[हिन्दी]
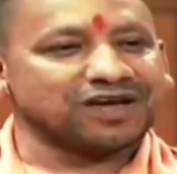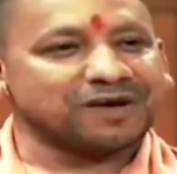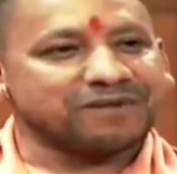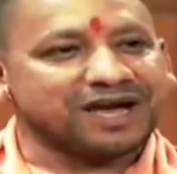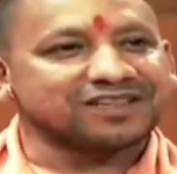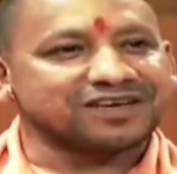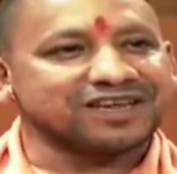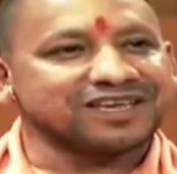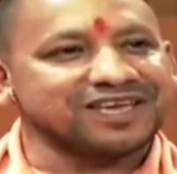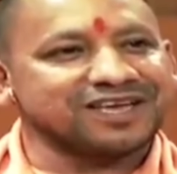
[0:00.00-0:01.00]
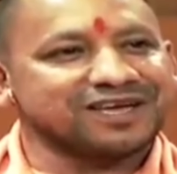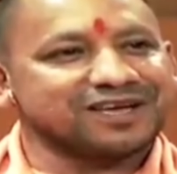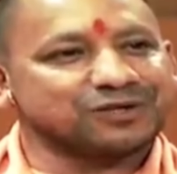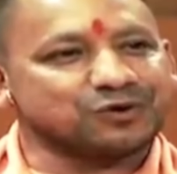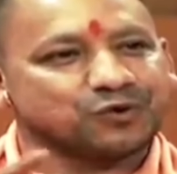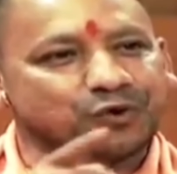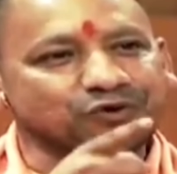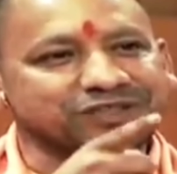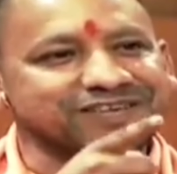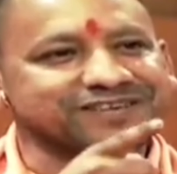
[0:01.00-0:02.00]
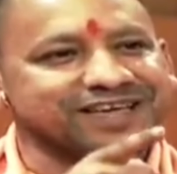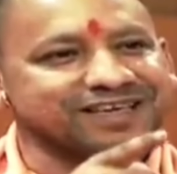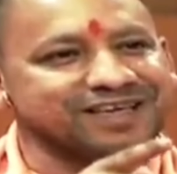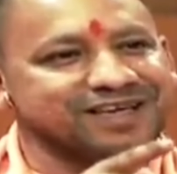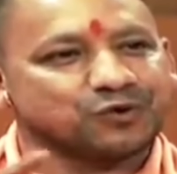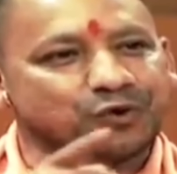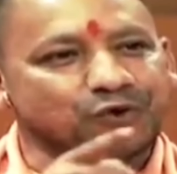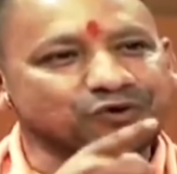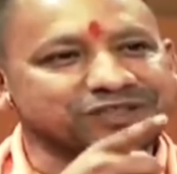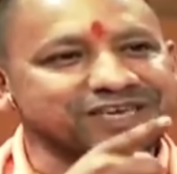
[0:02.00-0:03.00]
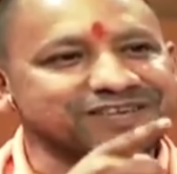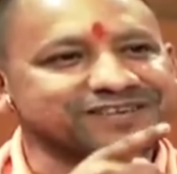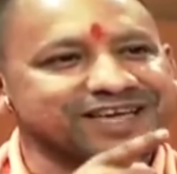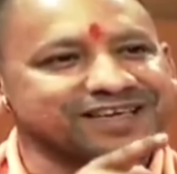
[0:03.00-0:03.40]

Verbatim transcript: लोग अगर अपराध करेंगे ठोक दे जाएंगे ठोक दे